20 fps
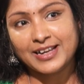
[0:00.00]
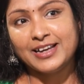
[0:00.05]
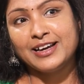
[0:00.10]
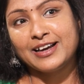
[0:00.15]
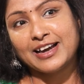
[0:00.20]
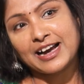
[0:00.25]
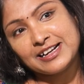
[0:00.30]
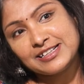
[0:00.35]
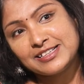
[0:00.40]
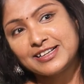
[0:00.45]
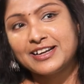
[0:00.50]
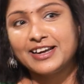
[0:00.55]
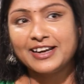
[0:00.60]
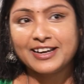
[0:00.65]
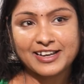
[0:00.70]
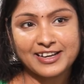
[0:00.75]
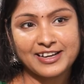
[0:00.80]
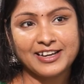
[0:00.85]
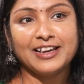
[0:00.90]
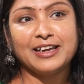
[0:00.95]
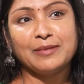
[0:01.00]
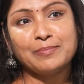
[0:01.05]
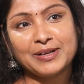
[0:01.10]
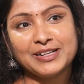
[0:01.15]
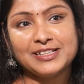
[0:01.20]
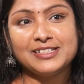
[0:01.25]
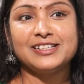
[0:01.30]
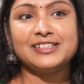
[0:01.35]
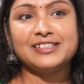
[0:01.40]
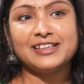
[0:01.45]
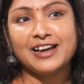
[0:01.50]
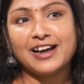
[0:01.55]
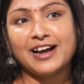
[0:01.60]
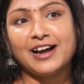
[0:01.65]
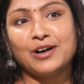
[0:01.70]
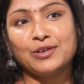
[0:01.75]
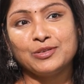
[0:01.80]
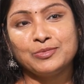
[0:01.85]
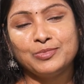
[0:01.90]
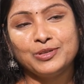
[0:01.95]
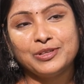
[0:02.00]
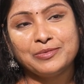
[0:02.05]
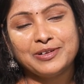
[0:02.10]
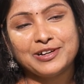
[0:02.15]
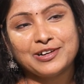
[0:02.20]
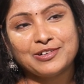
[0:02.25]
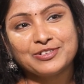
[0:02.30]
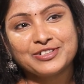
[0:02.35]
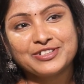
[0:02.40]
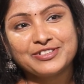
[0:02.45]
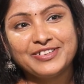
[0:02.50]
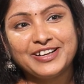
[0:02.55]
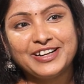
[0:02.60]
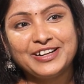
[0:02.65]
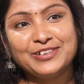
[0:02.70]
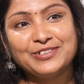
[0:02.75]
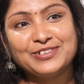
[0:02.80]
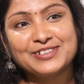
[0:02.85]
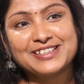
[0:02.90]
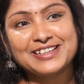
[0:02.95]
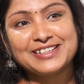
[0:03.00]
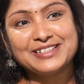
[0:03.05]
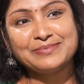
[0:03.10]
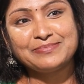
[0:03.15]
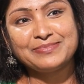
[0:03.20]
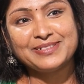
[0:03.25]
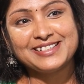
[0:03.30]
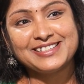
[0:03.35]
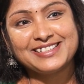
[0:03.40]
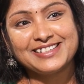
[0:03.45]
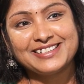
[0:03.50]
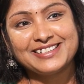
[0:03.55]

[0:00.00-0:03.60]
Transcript: ఈ క్యాన్సర్కి కిడ్నీకి పనిచేసే ఆ అద్భుతమైన ఔషధం ఏంటో ఒకసారి చెప్పండి